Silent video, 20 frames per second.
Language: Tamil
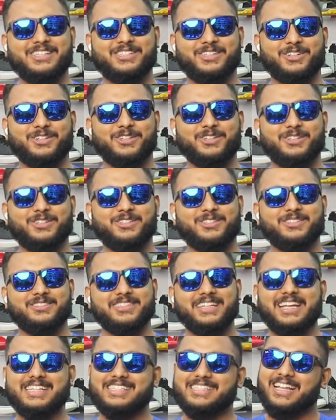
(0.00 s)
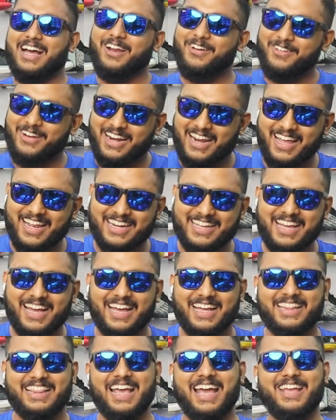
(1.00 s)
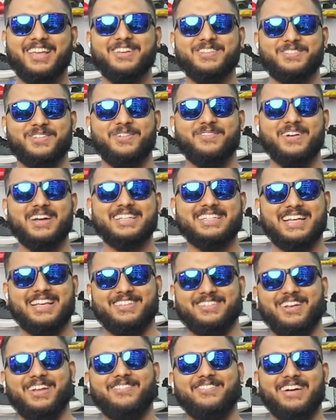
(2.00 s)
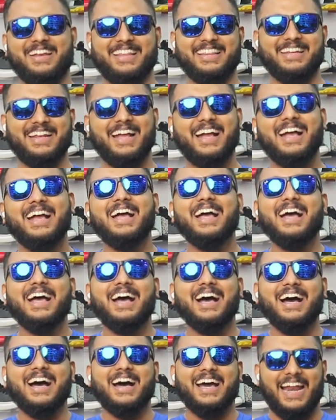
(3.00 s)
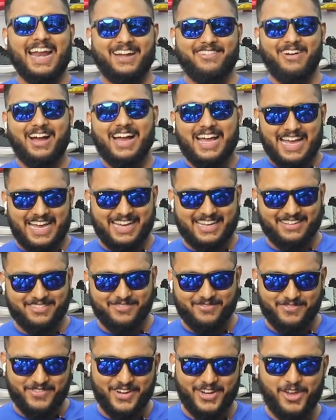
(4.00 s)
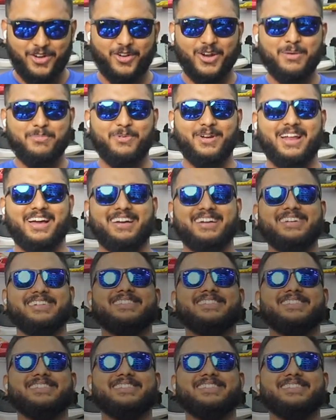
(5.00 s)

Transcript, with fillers: ஸோ எஸ் நானும் நல்லா இருக்கேன் தேங்க்யூ ஸோ மச் அது சொல்ல மறந்துட்டேன் ரைட் வாங்க வீடியோக்குள்ளே போகலாம்